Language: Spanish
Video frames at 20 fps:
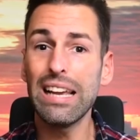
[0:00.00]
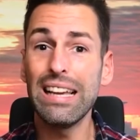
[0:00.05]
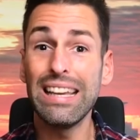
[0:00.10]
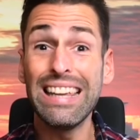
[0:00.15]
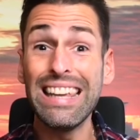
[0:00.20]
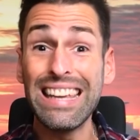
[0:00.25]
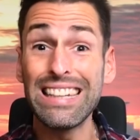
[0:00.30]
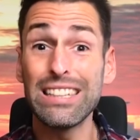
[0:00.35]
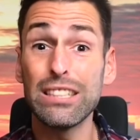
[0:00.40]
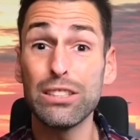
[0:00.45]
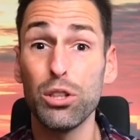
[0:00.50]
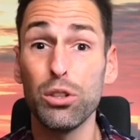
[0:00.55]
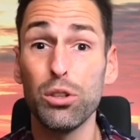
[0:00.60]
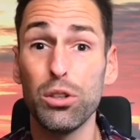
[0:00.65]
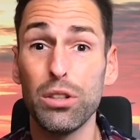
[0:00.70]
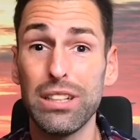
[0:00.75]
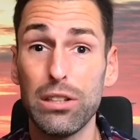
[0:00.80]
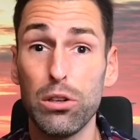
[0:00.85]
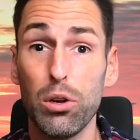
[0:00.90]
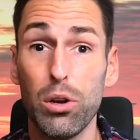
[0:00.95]
Y
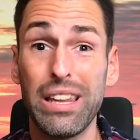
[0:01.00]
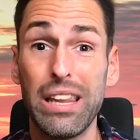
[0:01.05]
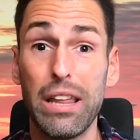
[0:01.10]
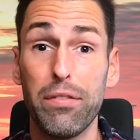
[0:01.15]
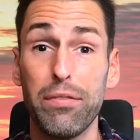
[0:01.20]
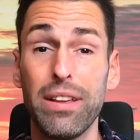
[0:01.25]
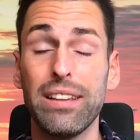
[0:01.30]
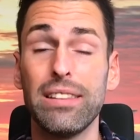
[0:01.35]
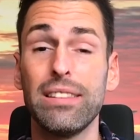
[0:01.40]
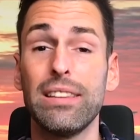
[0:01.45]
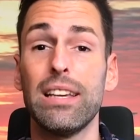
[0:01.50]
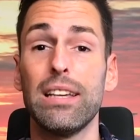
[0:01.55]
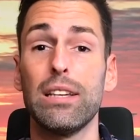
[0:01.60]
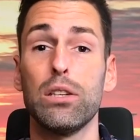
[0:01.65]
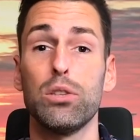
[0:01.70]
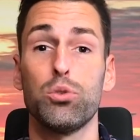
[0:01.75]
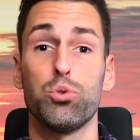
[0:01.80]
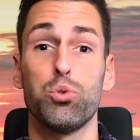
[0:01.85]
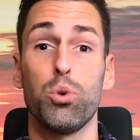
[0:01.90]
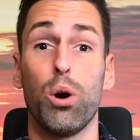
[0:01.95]
esto es lo que
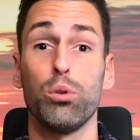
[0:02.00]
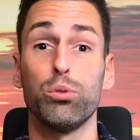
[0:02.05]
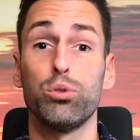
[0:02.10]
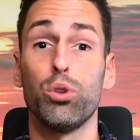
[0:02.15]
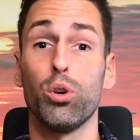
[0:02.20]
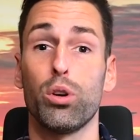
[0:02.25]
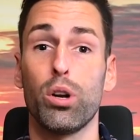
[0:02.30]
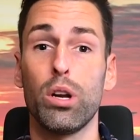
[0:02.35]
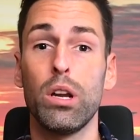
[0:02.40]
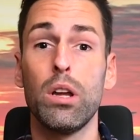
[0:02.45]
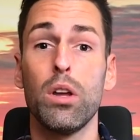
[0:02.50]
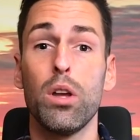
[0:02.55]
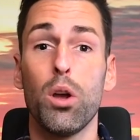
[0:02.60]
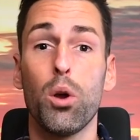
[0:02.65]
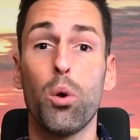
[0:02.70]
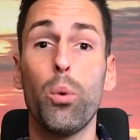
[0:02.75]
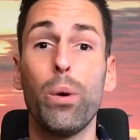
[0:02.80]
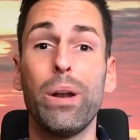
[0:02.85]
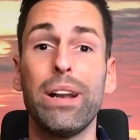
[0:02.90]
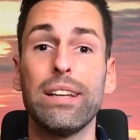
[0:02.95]
defiende su autor,
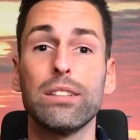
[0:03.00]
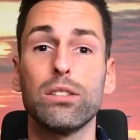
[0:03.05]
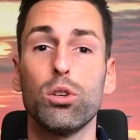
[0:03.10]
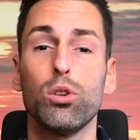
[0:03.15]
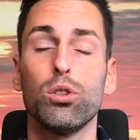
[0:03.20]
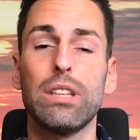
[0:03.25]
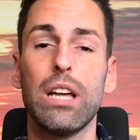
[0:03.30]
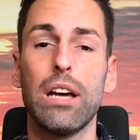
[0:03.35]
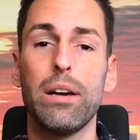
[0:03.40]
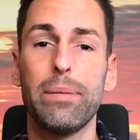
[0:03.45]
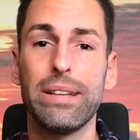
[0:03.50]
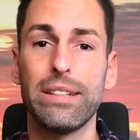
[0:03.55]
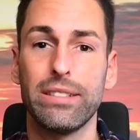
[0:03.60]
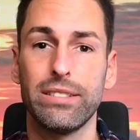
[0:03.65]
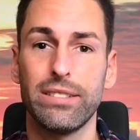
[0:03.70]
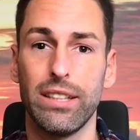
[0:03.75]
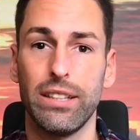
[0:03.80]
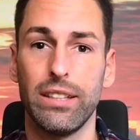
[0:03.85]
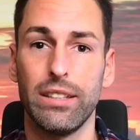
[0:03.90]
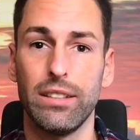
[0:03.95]
William J.
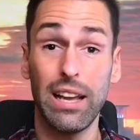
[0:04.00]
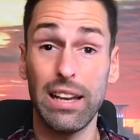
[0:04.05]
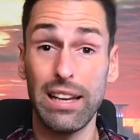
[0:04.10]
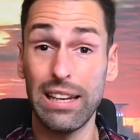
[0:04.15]
Bernstein.